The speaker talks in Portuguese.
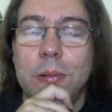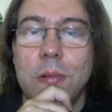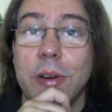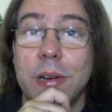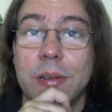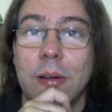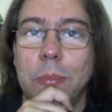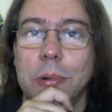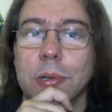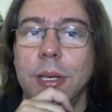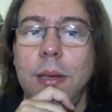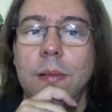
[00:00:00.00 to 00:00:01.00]
conversar um
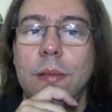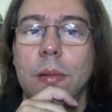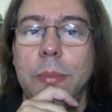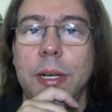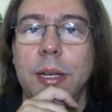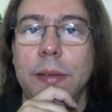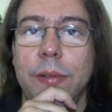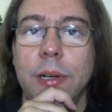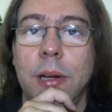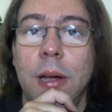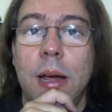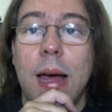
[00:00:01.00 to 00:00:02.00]
pouquinho sobre o livro
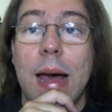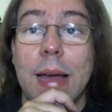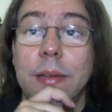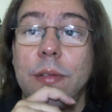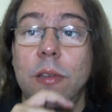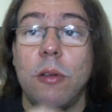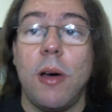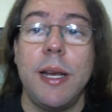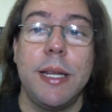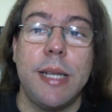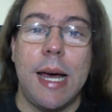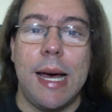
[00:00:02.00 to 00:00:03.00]
A
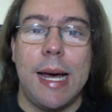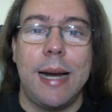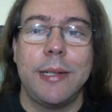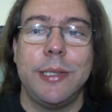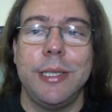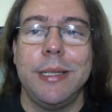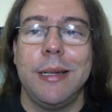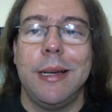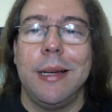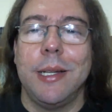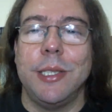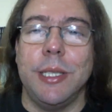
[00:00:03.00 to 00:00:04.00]
História da Arte
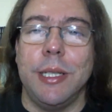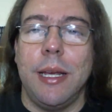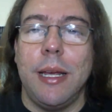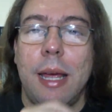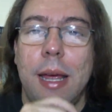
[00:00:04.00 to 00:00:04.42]
de